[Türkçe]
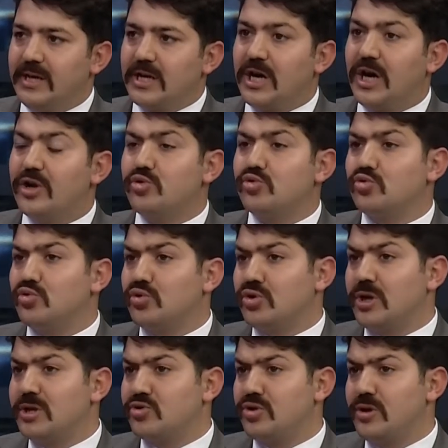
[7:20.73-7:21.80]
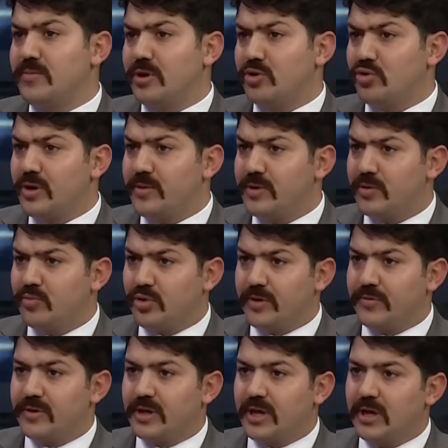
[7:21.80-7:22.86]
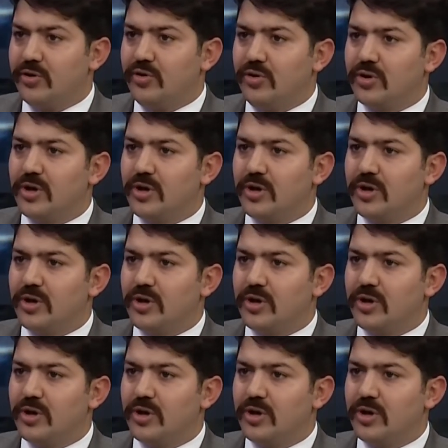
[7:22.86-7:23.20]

Kanuni Sultan Süleyman dönemine bu devir geliyor.